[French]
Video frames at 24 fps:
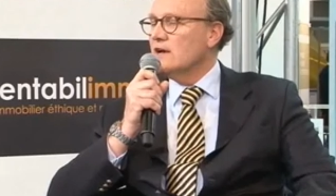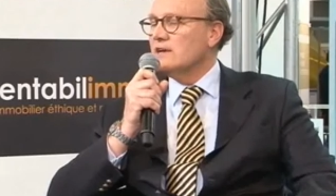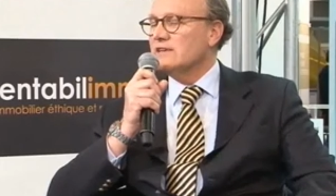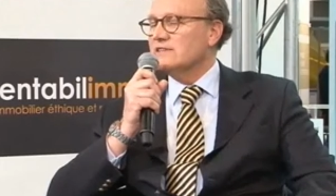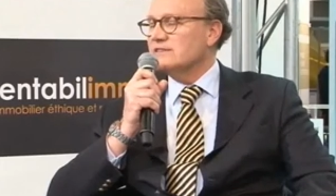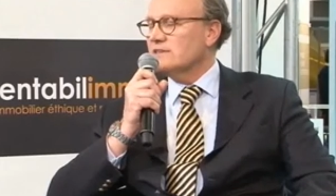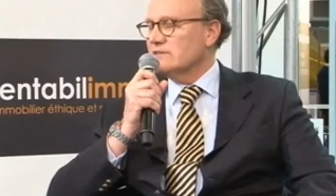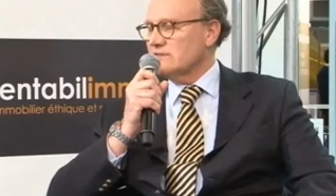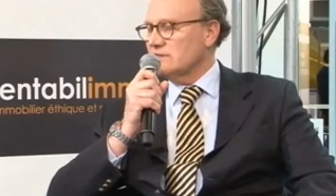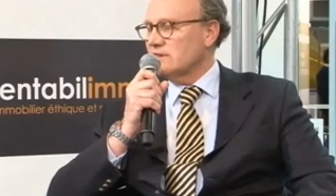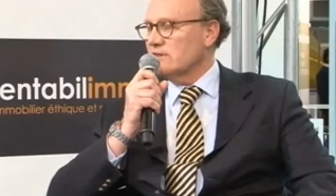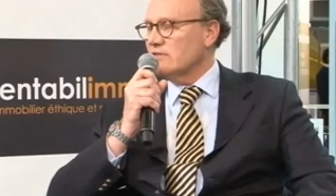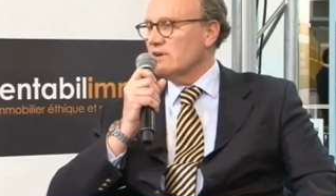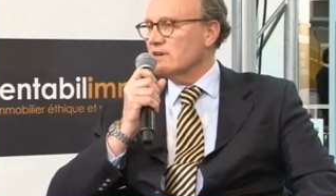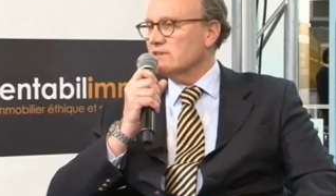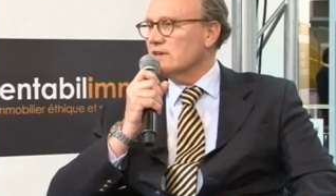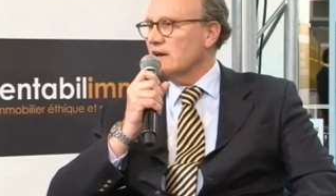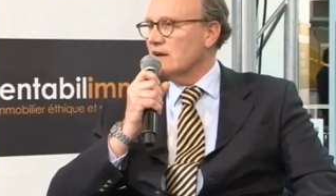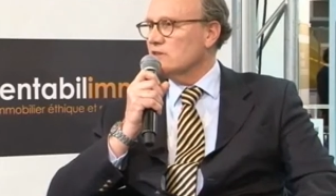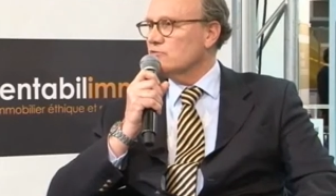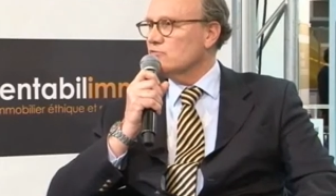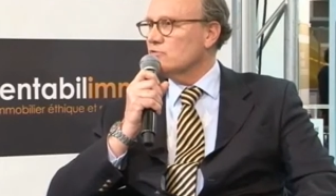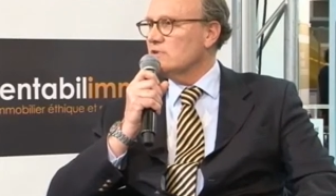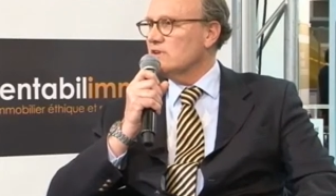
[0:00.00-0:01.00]
C'est vrai que
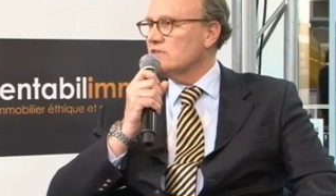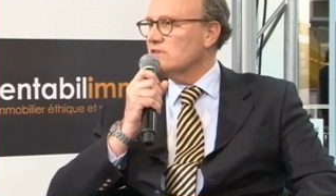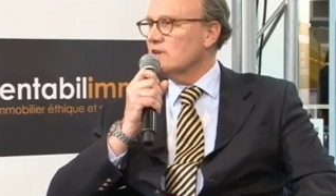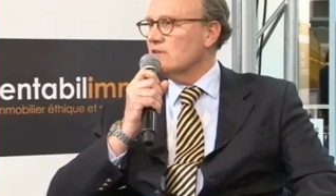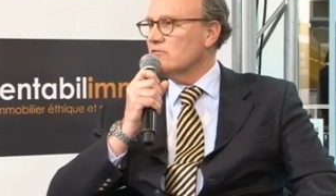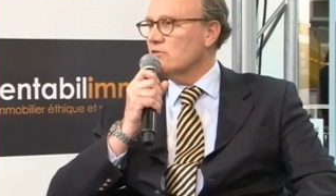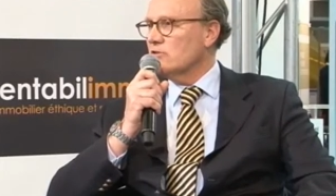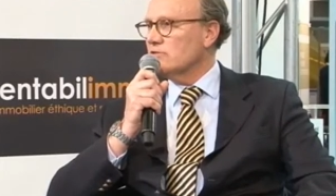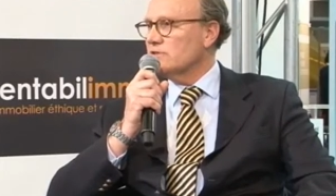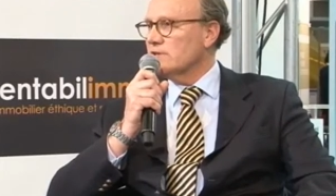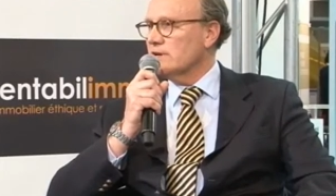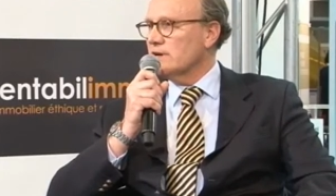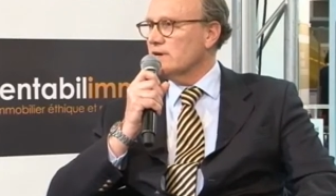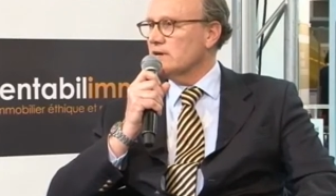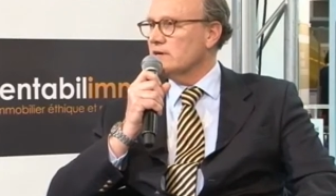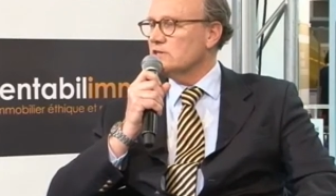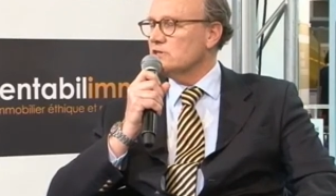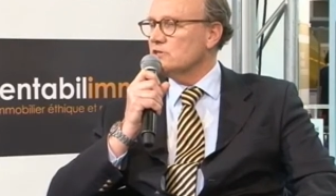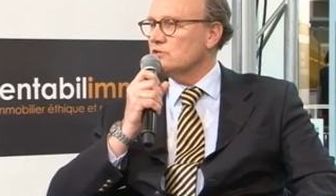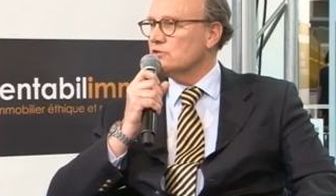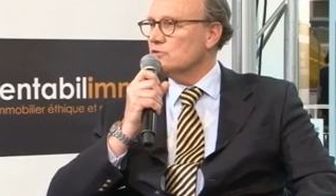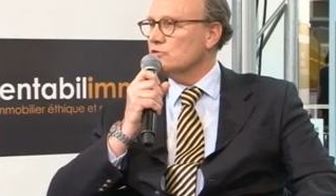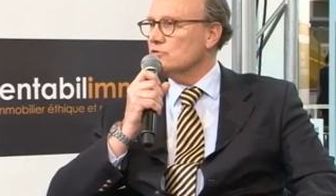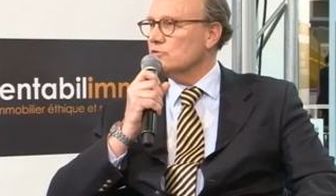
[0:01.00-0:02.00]
ça a tous les
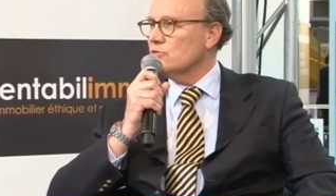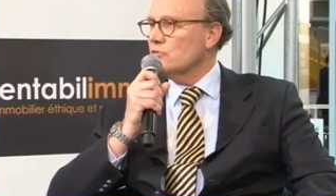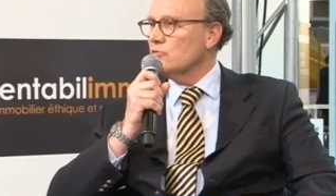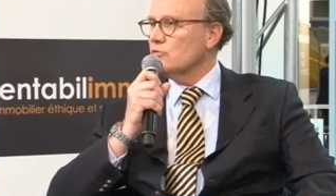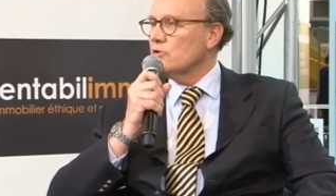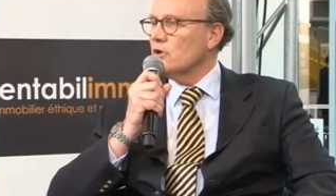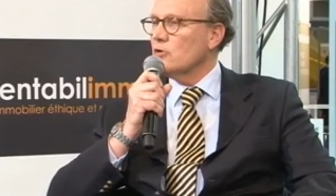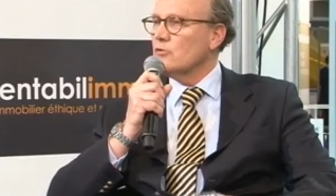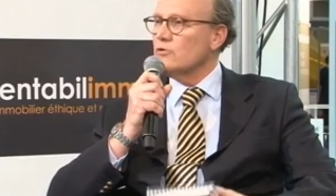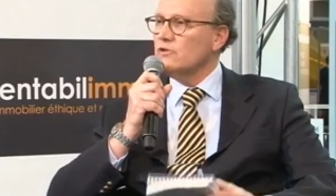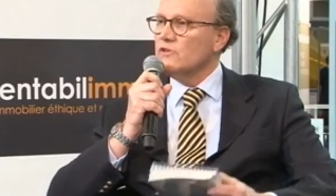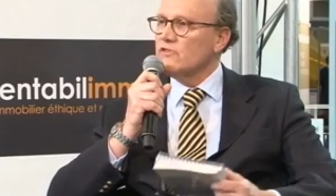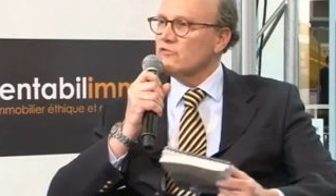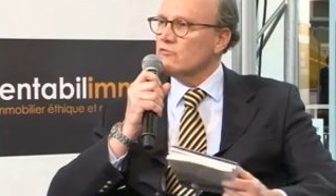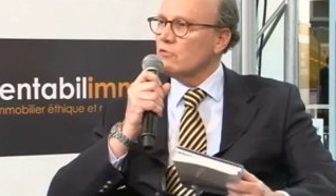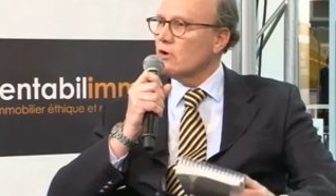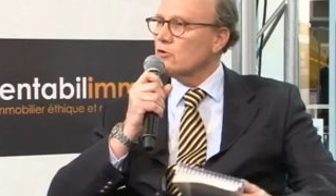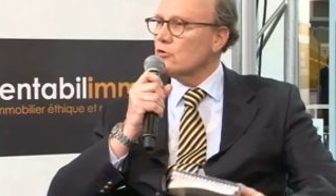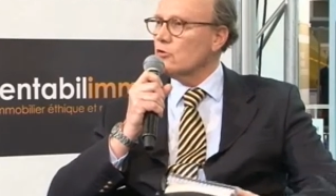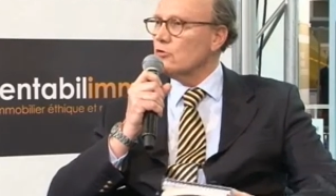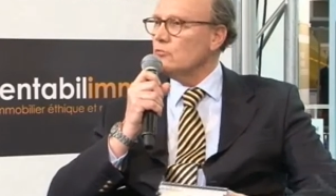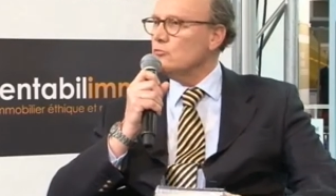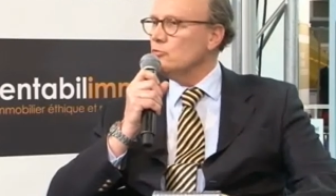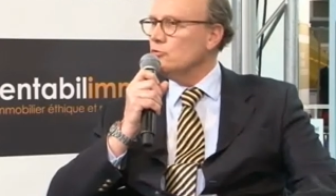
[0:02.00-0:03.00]
avantages. On a une histoire
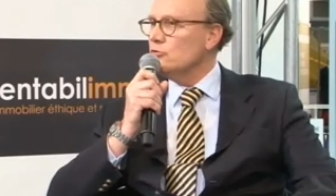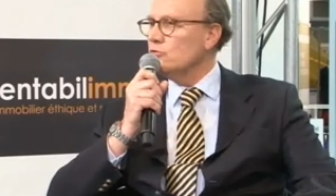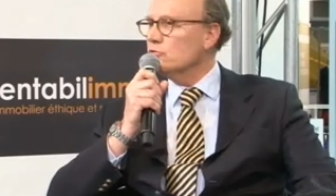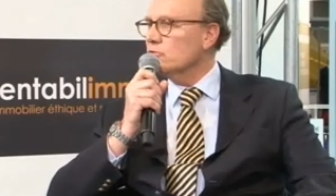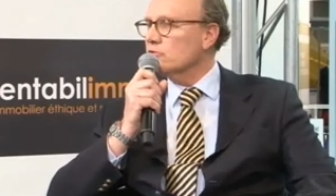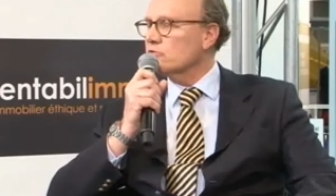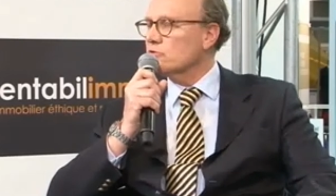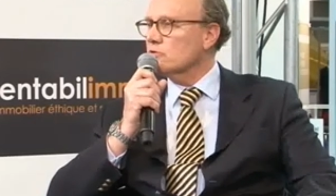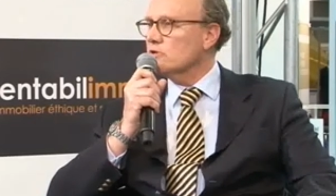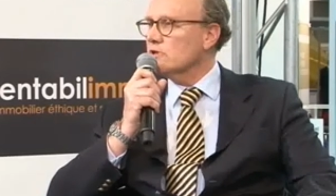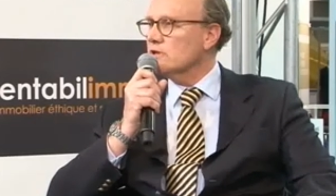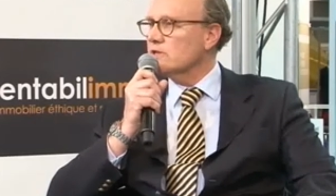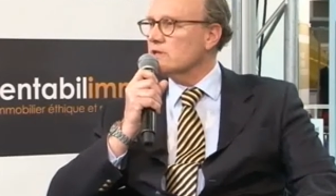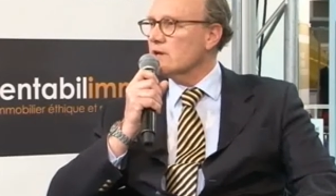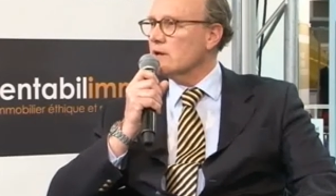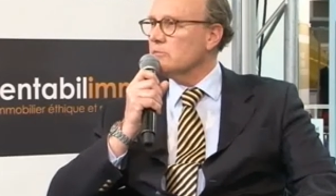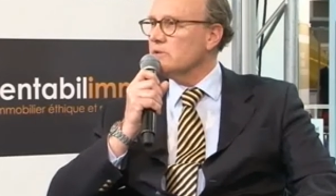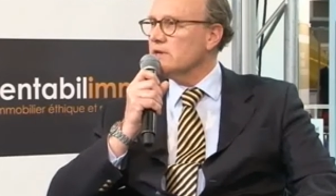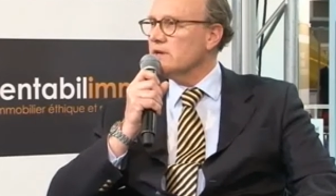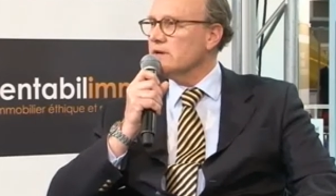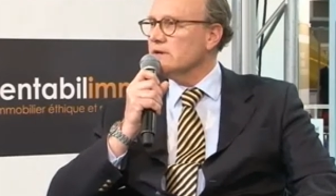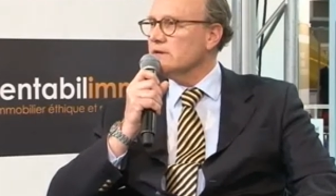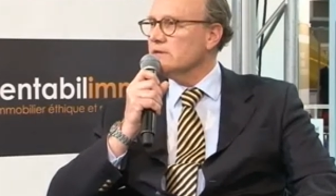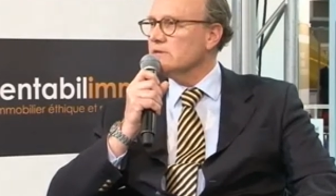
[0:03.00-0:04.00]
commune, on se connaît très
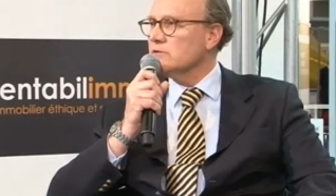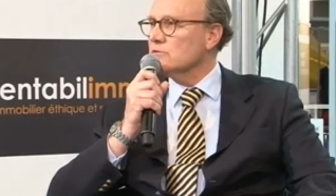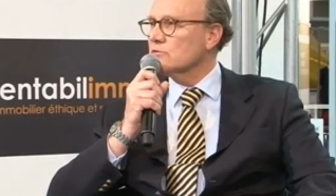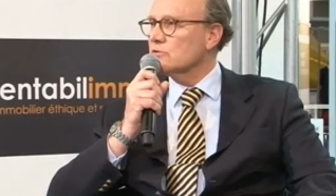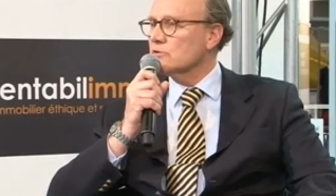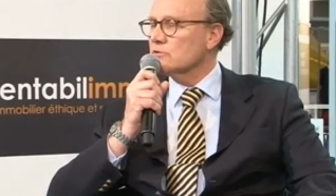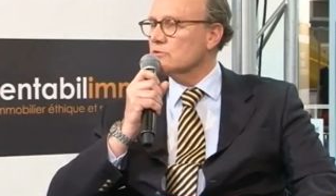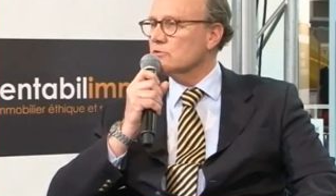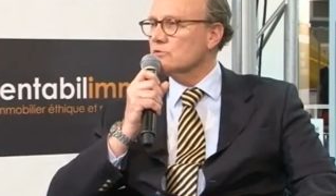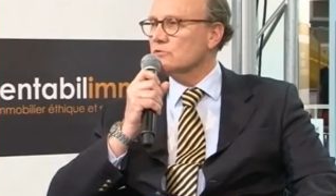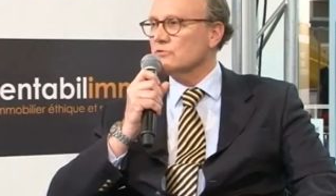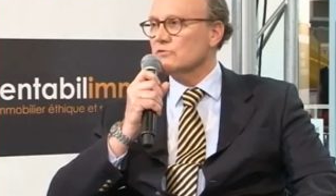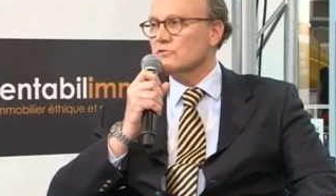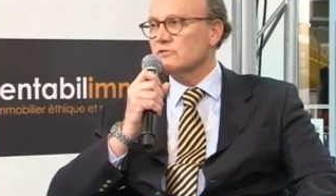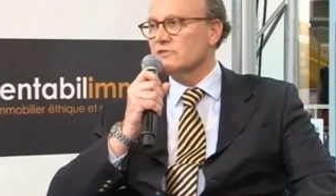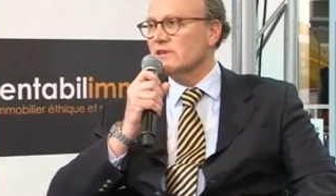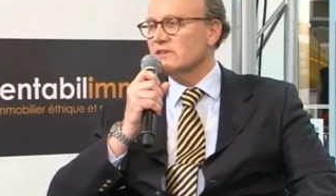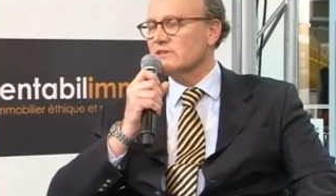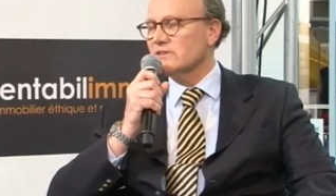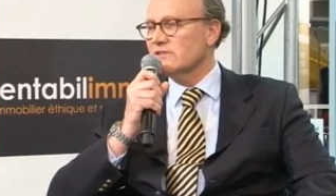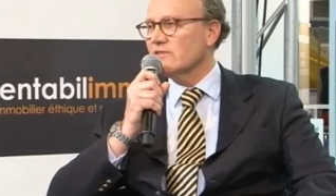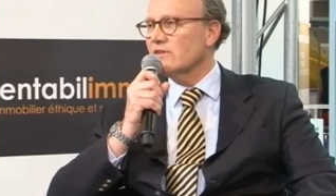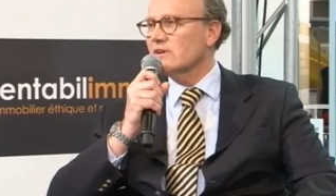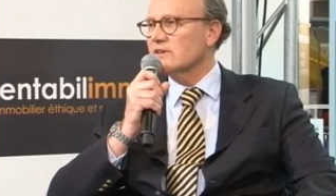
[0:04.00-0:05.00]
bien. Donc
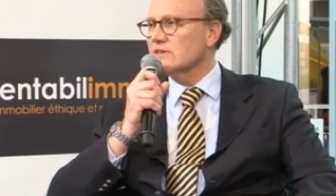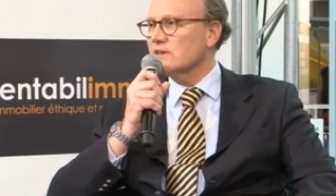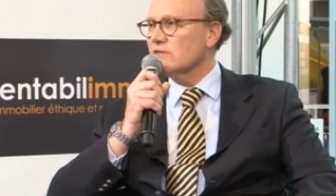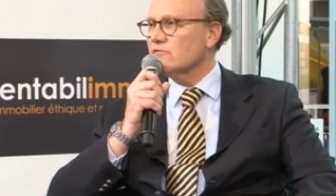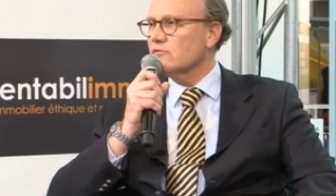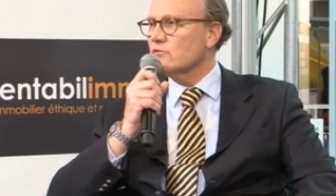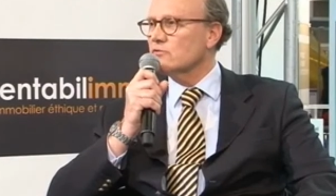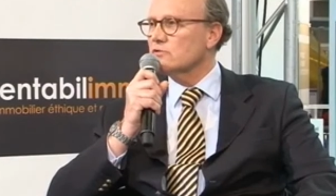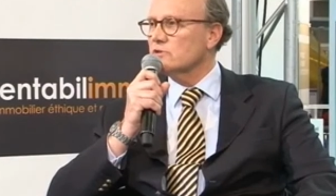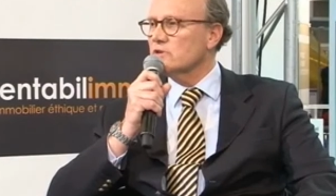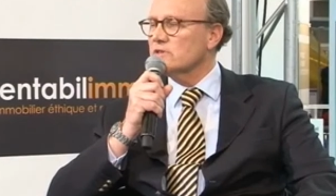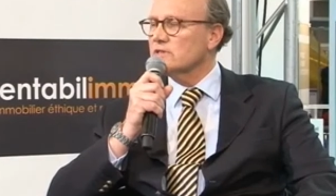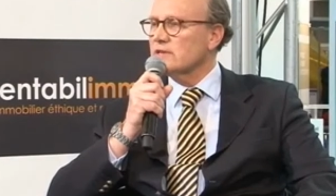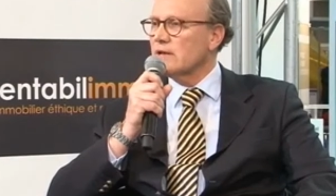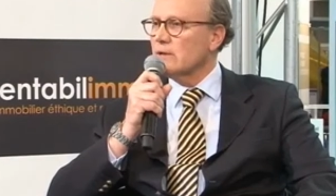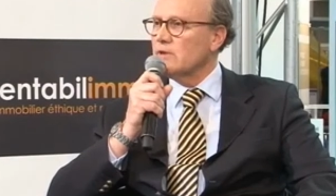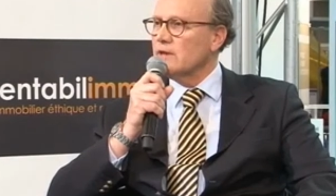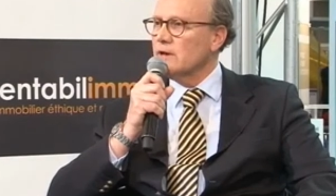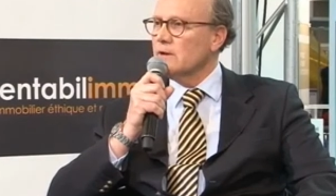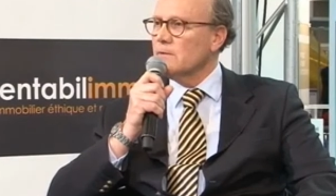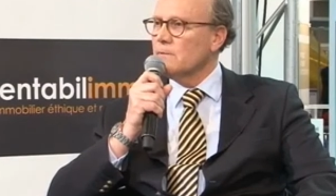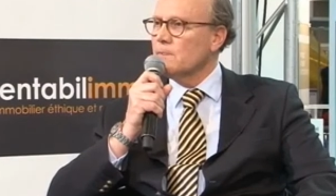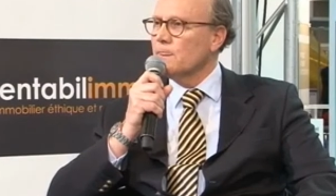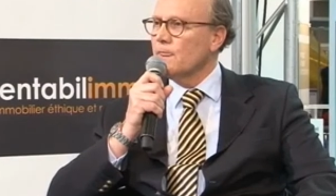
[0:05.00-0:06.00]
ça, c'est vrai que ça fonctionne très
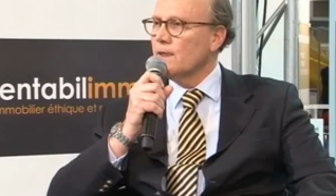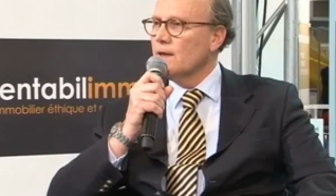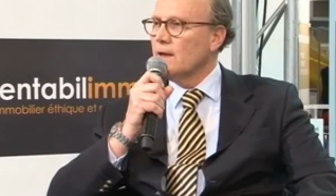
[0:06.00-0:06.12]
bien.